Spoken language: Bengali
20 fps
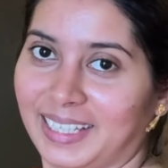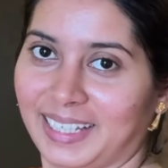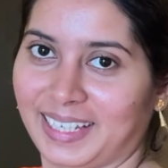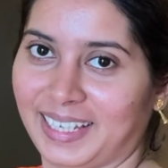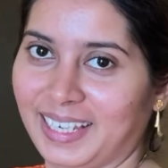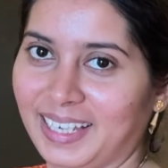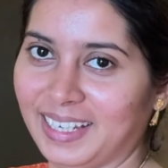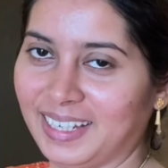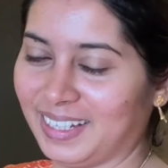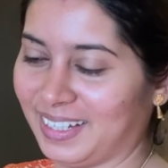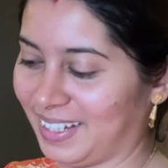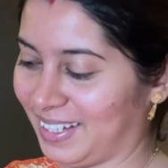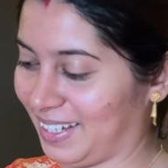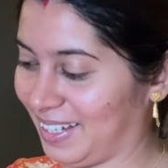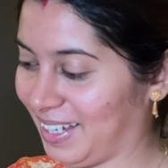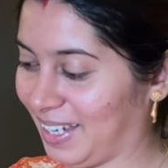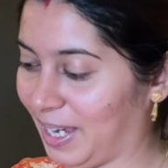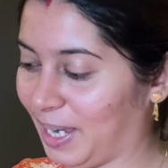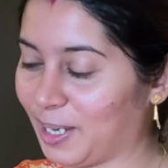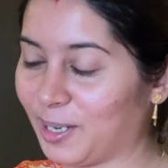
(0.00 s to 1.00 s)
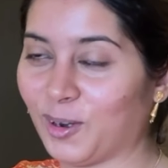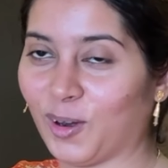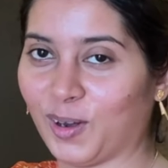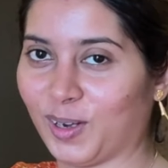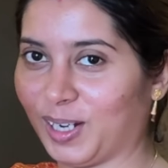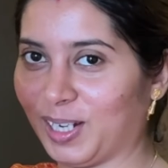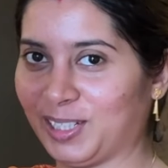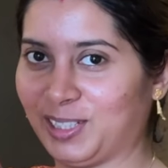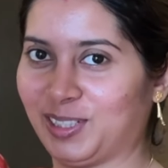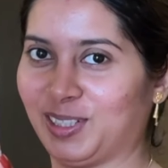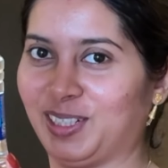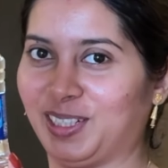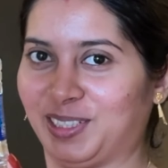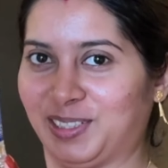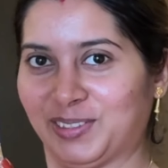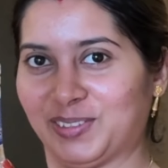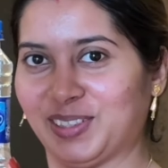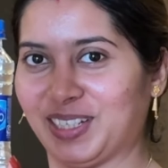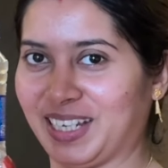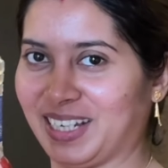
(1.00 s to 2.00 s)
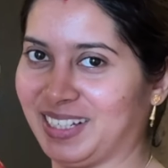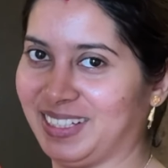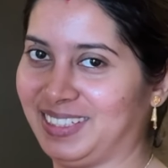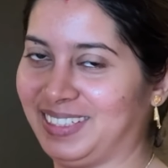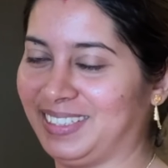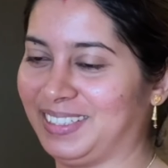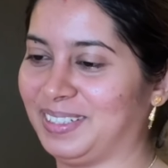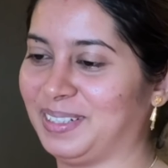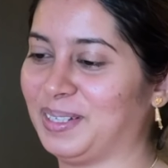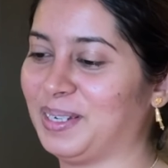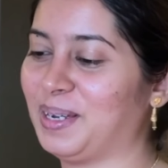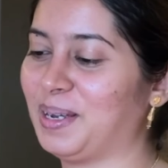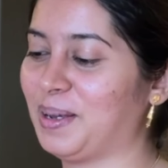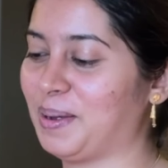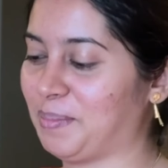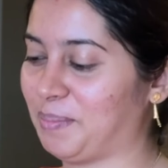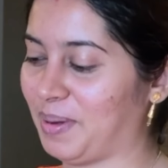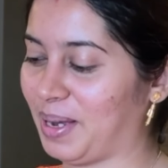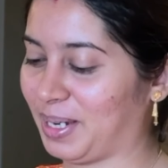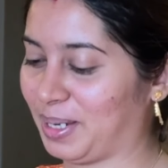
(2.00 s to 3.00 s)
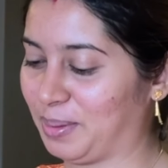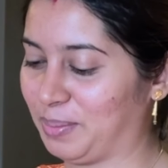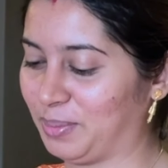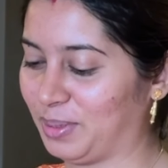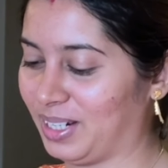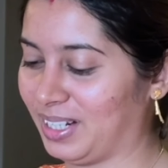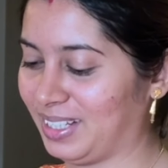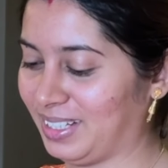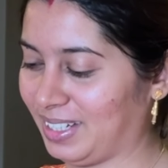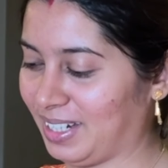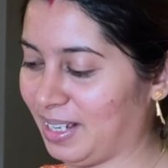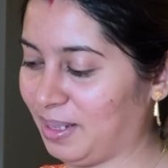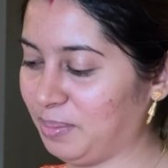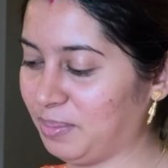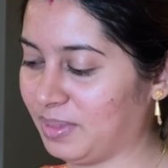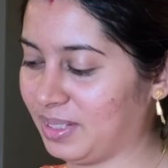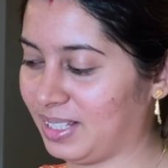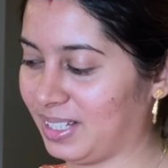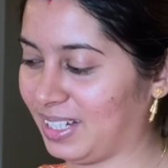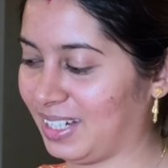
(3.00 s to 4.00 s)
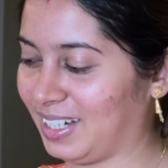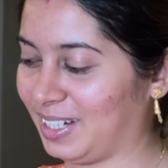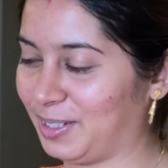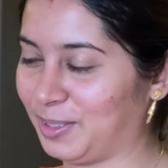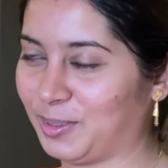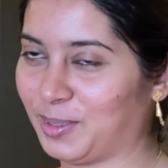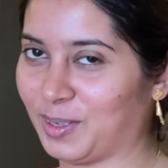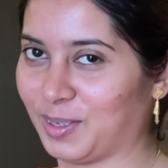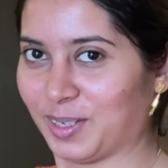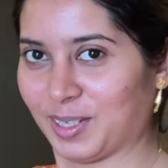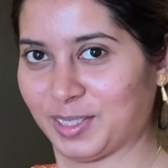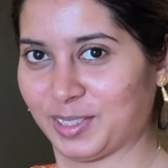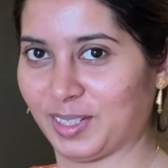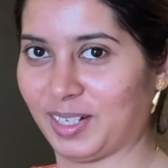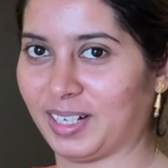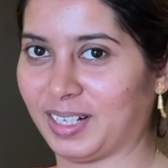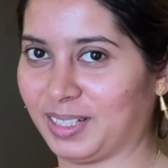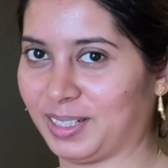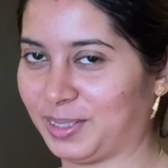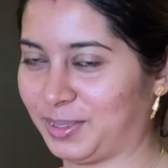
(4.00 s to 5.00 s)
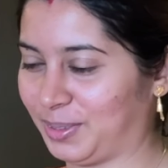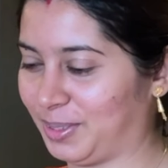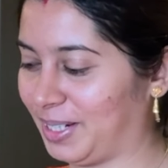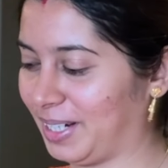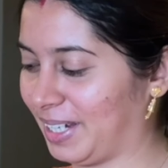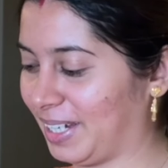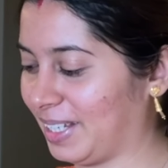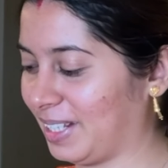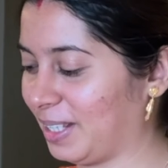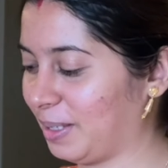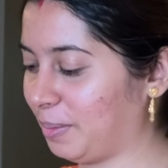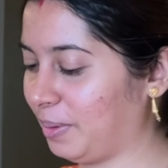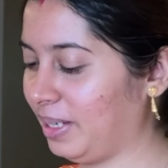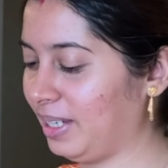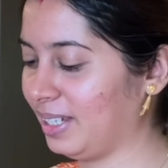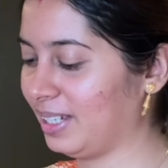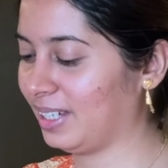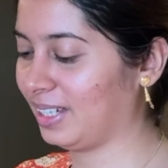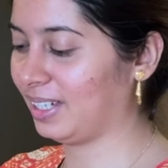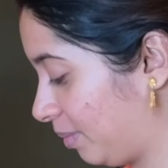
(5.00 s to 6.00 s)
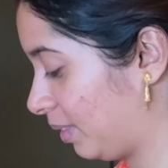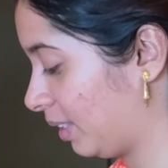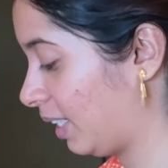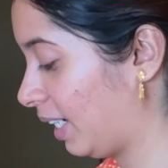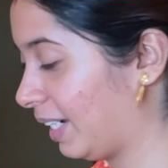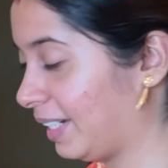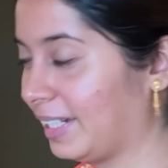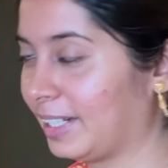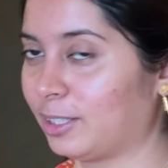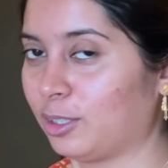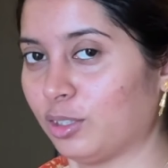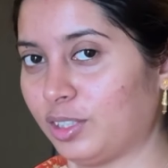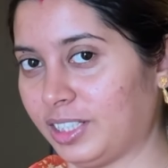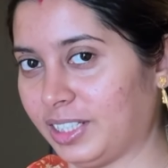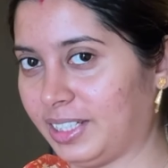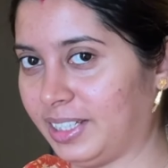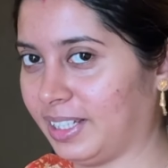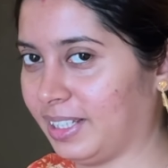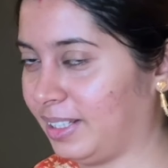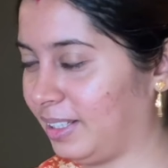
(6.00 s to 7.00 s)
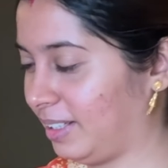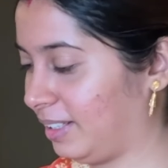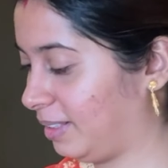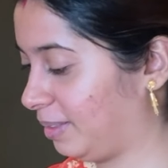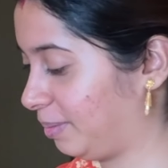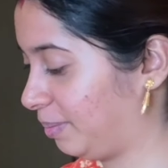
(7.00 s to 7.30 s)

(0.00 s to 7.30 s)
থেকে এই গঙ্গা জল একটু নিয়ে এসেছি মাকে বলেছিলাম যে একটু গঙ্গা জল আলাদা করে রেখে দেবে এটা একটু ছিটিয়ে দিই